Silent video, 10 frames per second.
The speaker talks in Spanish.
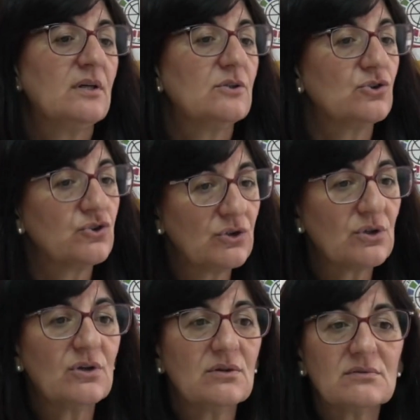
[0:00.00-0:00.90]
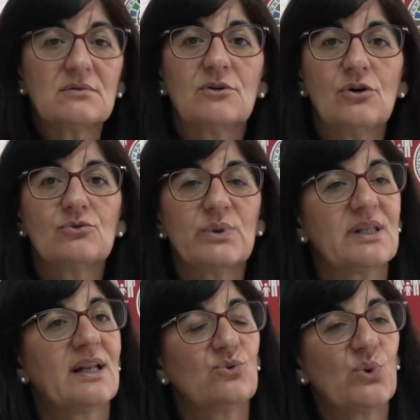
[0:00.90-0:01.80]
Nosotros, con
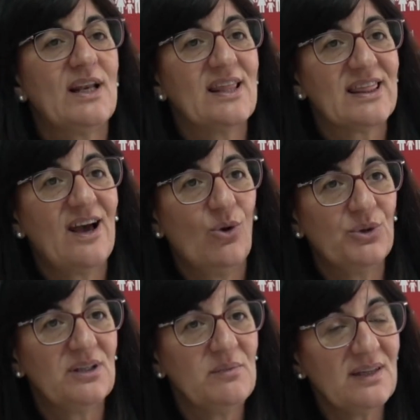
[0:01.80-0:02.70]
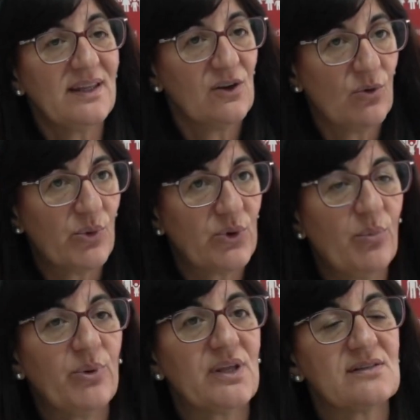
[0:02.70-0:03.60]
nuestra naturaleza optimista y como
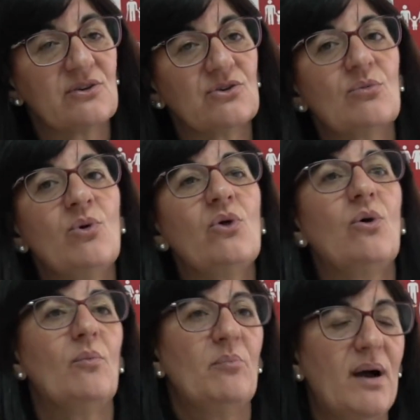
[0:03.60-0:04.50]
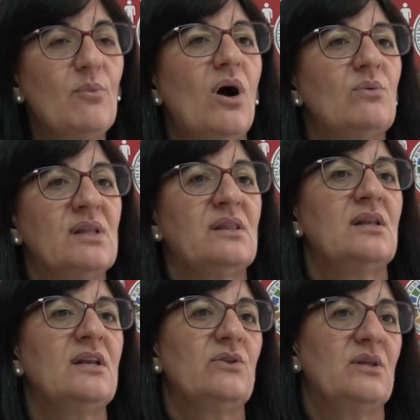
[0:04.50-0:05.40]
no podía ser de otro modo, vamos a un
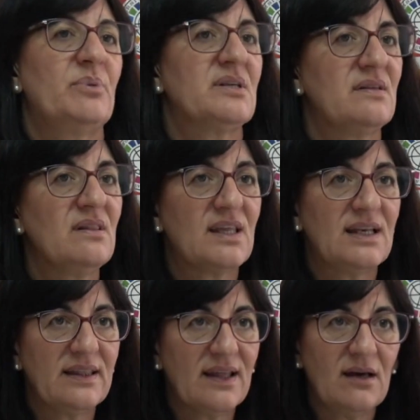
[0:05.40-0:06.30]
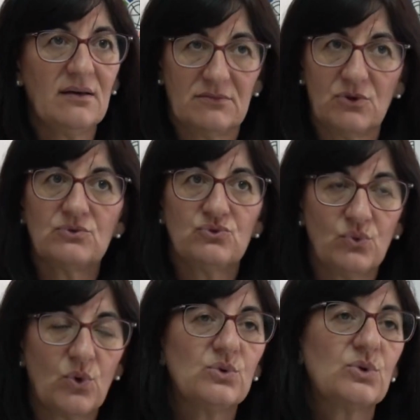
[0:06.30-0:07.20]
escenario de presencialidad con
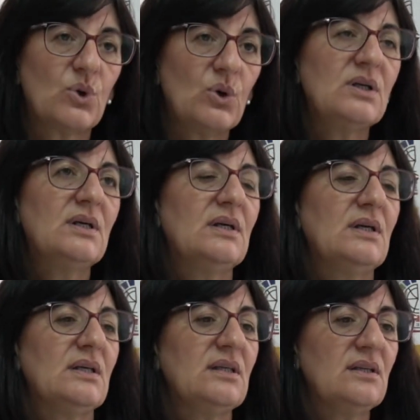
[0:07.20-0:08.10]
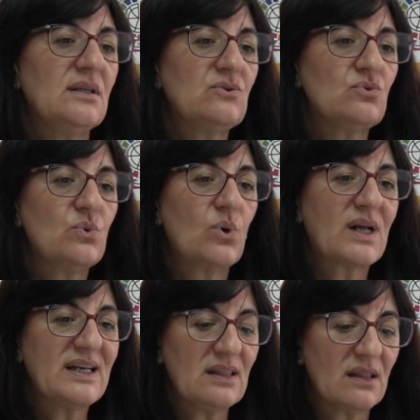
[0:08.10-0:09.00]
su control y, su
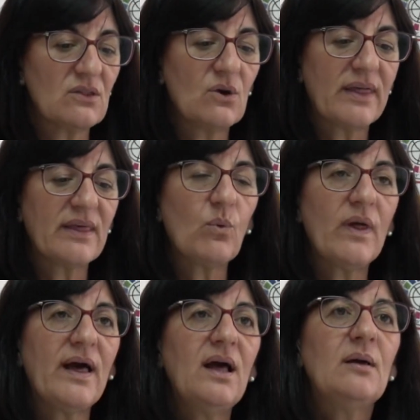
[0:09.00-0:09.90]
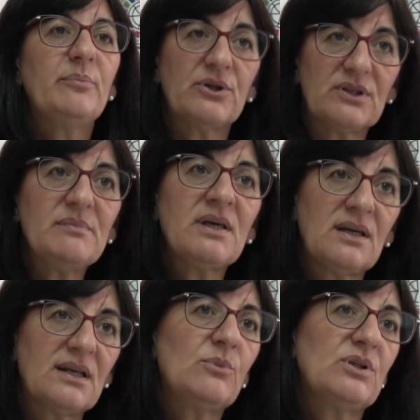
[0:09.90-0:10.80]
organización adecuada, pero
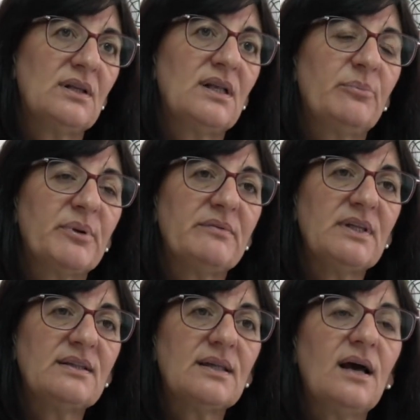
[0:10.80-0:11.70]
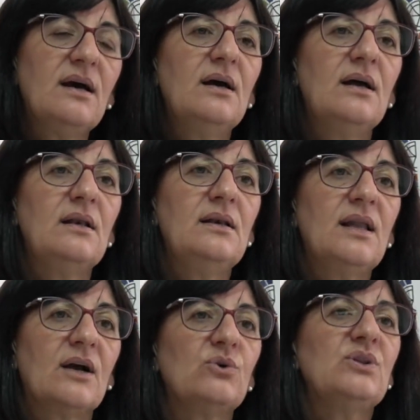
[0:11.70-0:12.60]
también queremos tener prevista
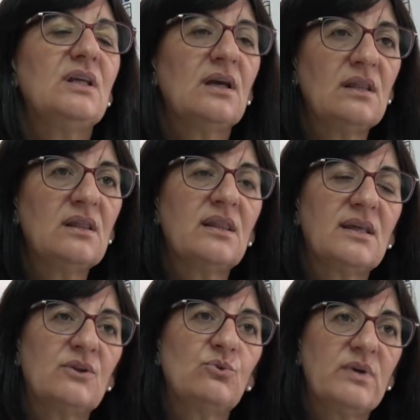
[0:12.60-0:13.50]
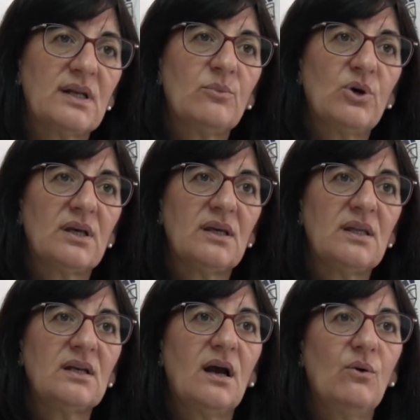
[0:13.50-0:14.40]
la contingencia de que tuviéramos que
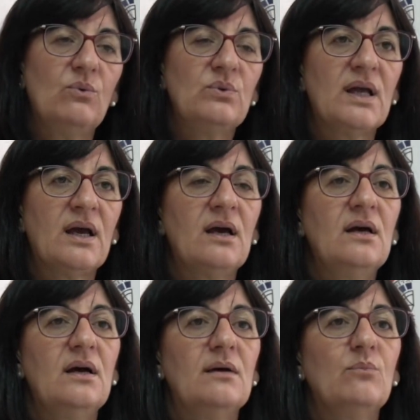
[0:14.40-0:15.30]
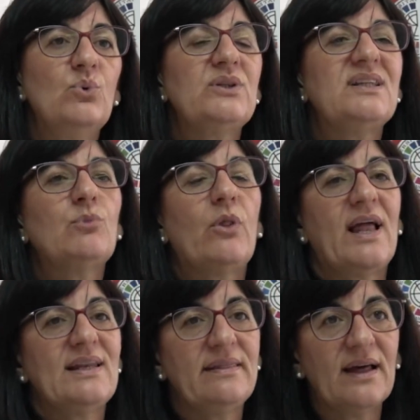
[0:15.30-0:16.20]
ir a una
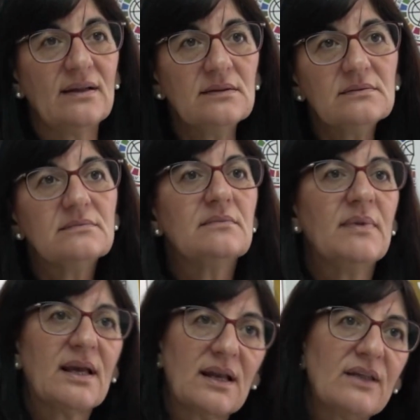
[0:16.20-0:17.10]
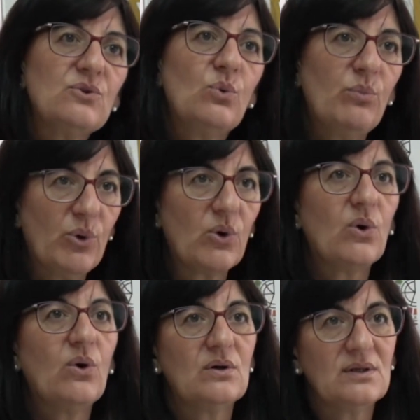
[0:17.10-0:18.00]
multimodalidad mezclando un
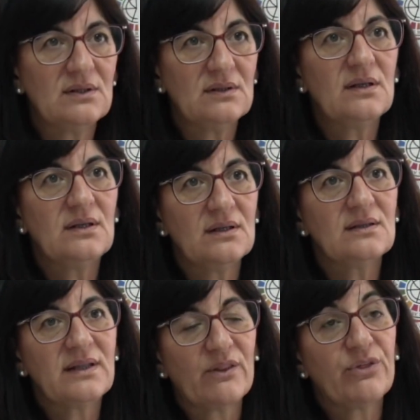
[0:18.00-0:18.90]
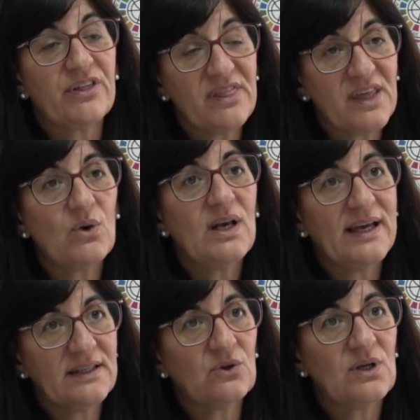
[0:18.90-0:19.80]
poco la docencia
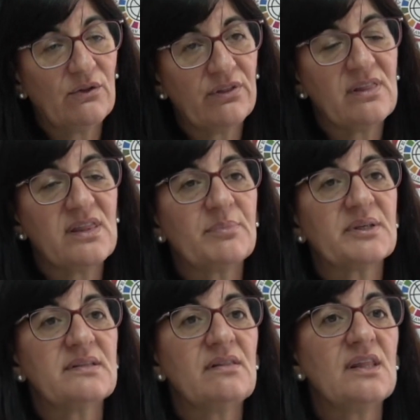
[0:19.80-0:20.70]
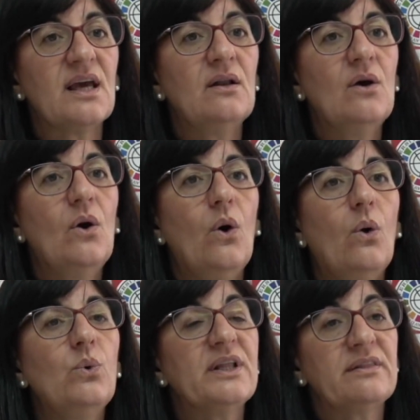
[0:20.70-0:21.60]
online con la docencia presencial
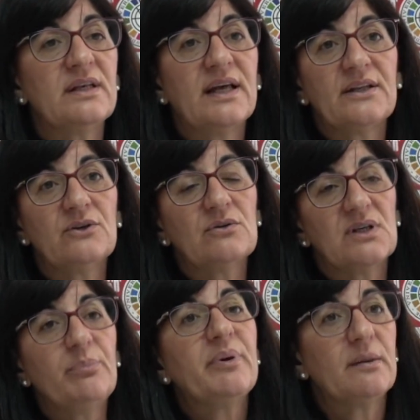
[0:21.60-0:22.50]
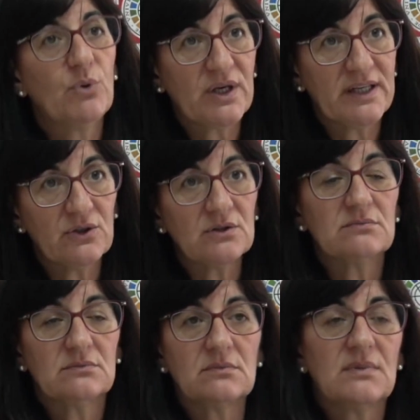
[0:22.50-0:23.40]
o un escenario, esperemos que no,
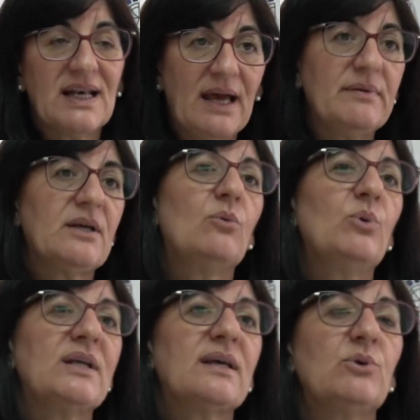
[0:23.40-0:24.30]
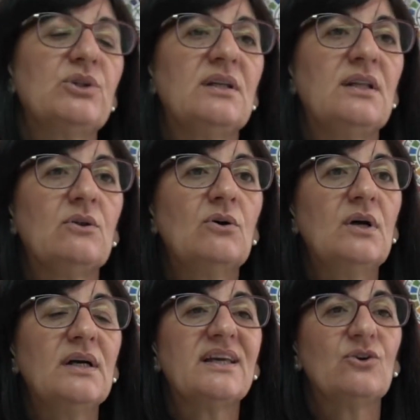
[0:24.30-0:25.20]
grave como el que hemos tenido,
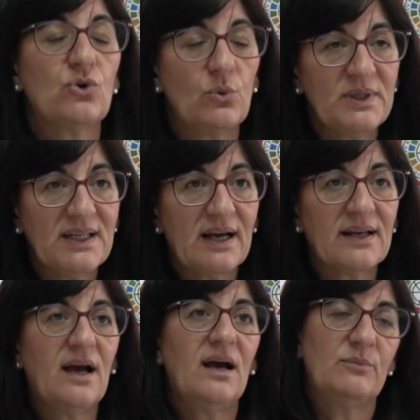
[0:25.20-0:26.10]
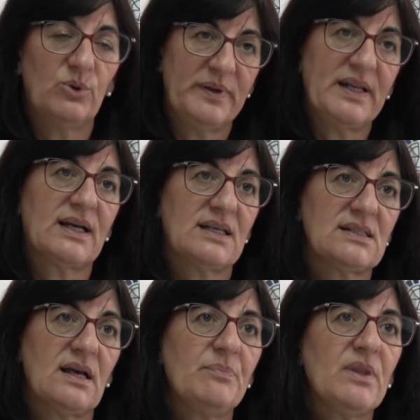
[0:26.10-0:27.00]
que nos obligara a volver a casa.